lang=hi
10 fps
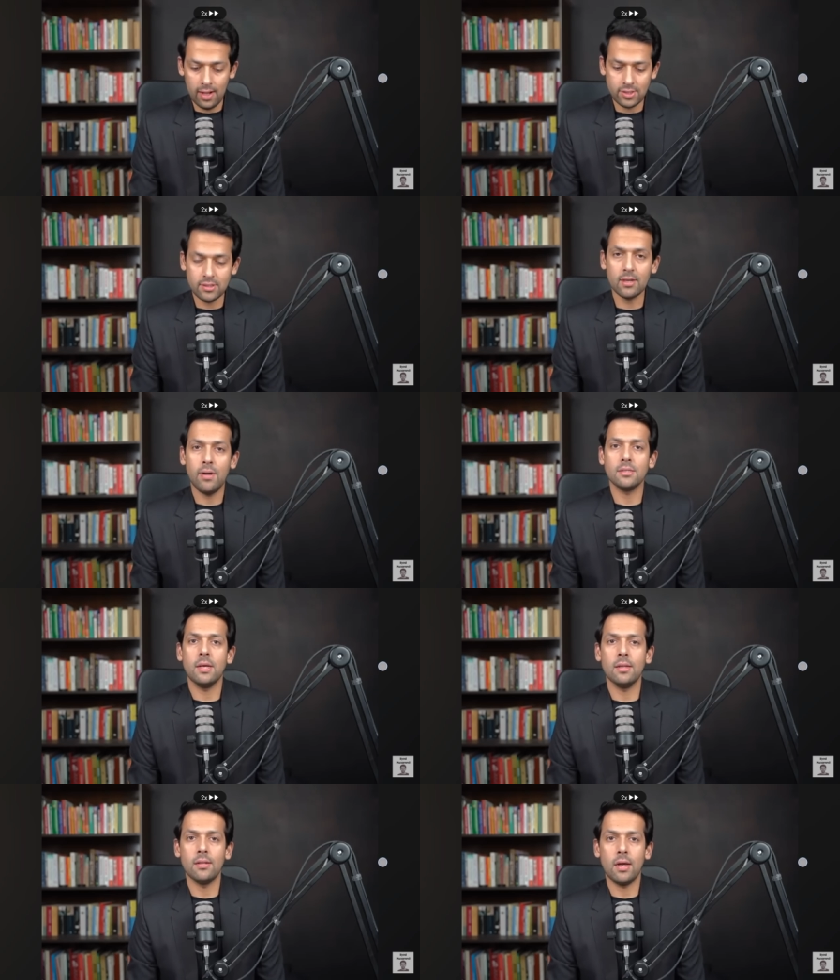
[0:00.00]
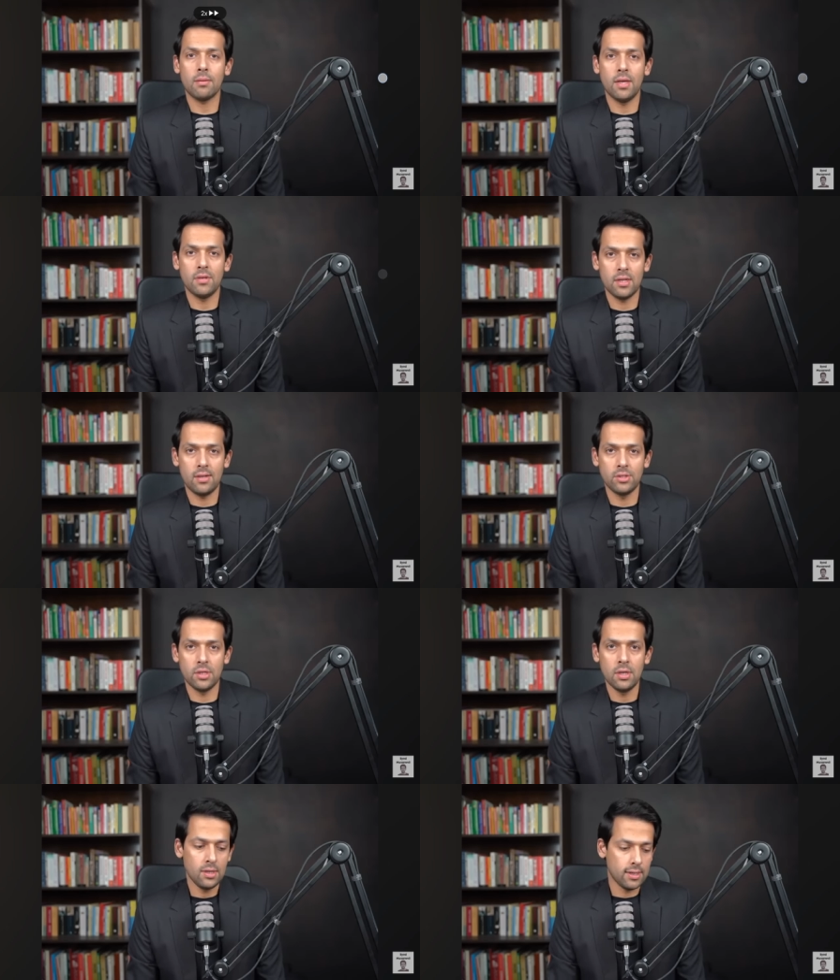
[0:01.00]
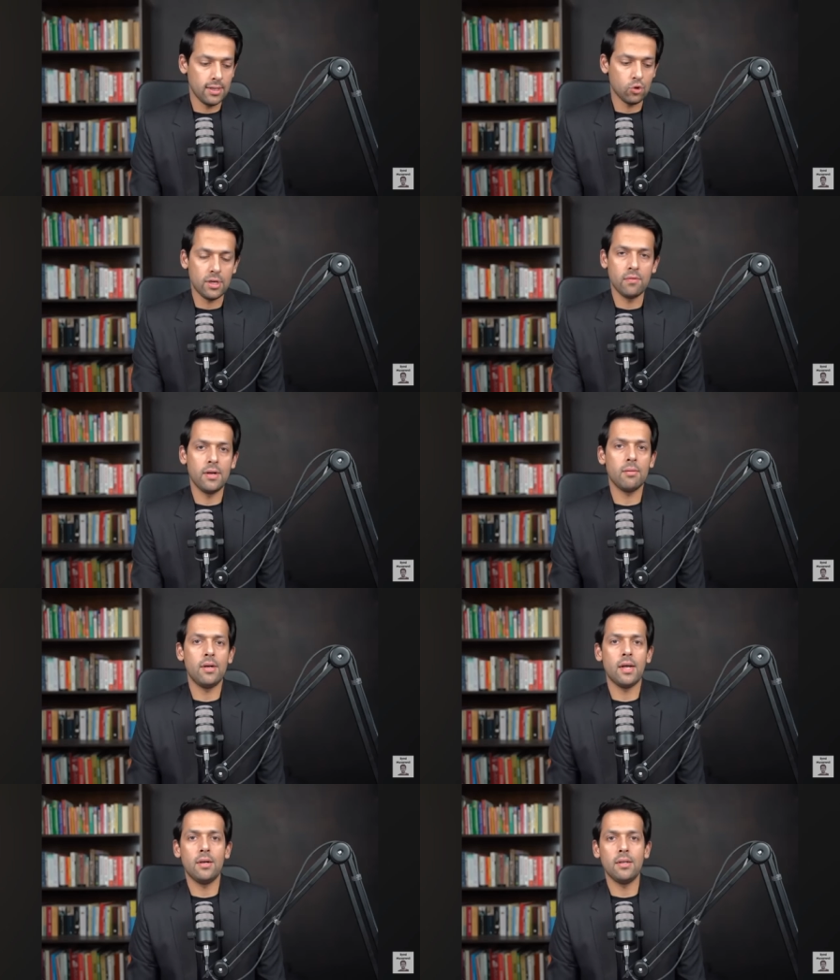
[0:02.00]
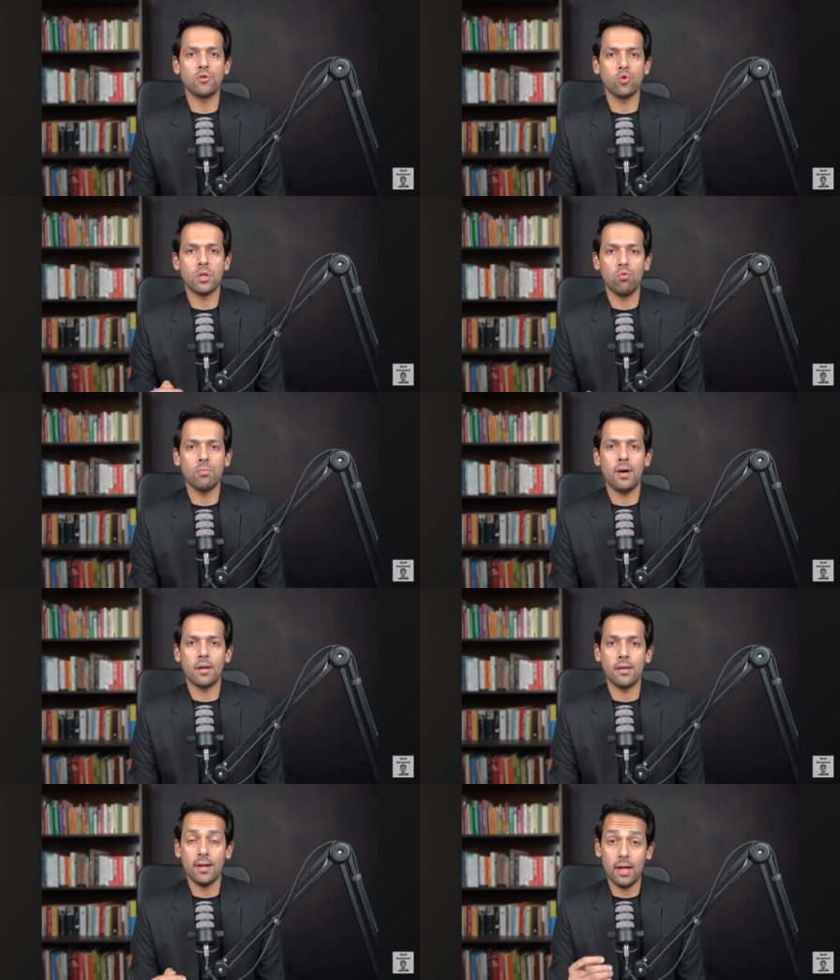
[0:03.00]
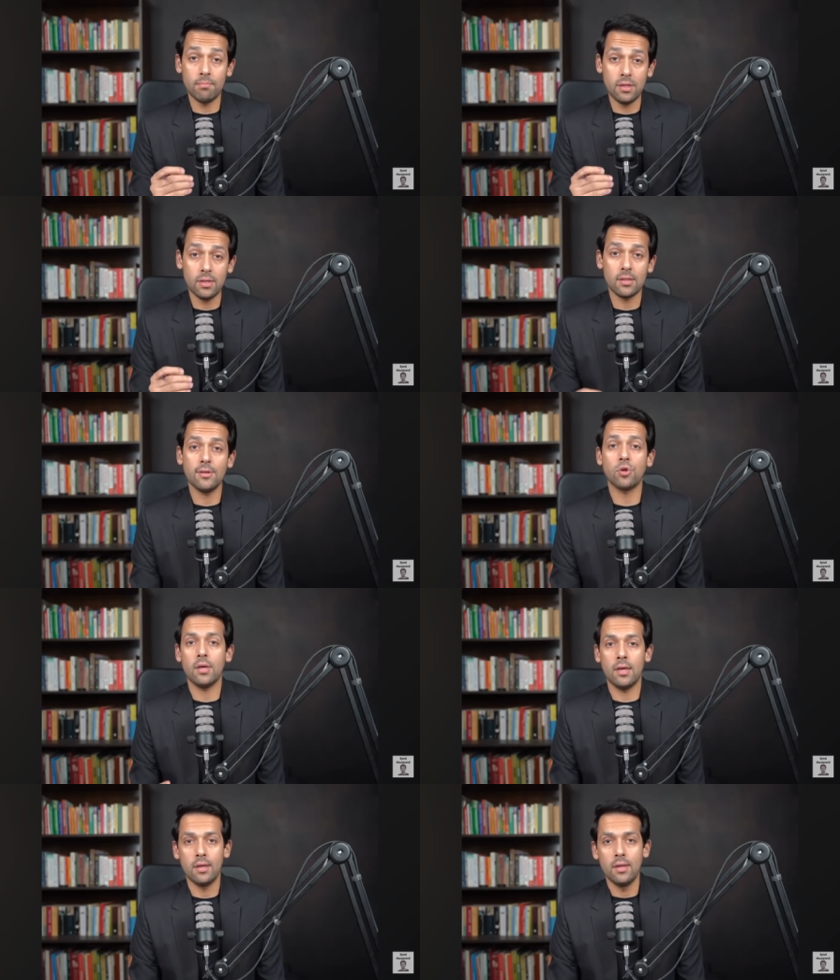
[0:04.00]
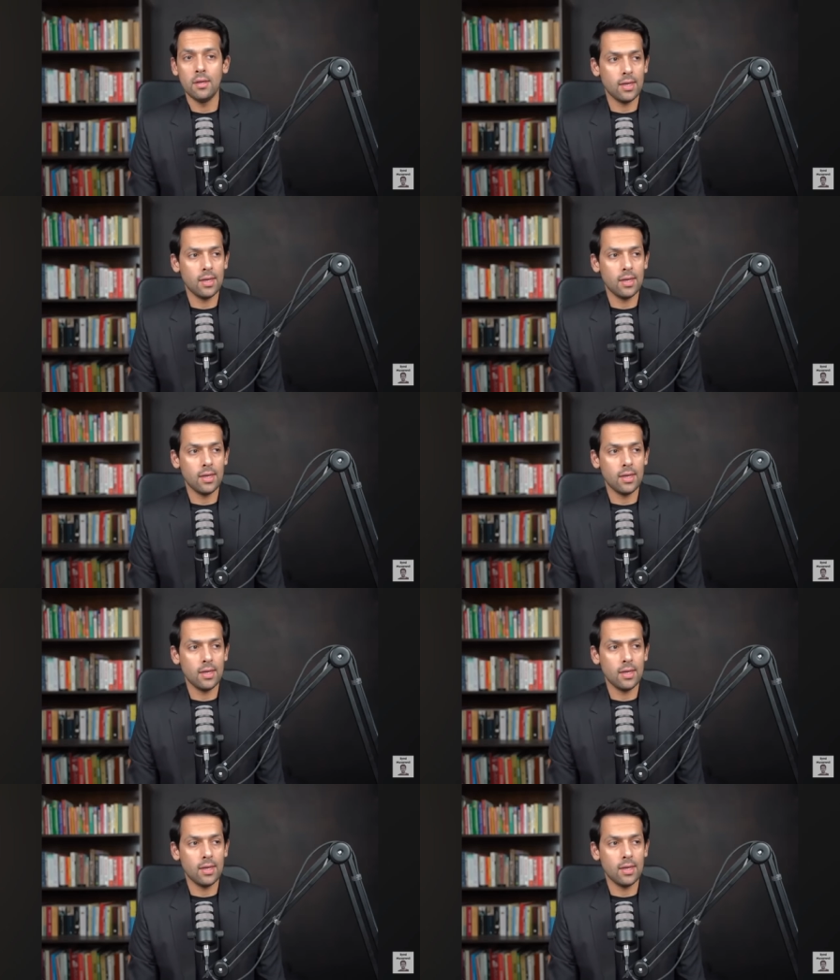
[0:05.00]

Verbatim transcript: आज तक पाकिस्तान के अंदर आप एक बिहेवियर देख लीजिए कि ये जो इन्वेडर मैंटालिटी है उसको सलूट मारने का अब भी इतना शौक है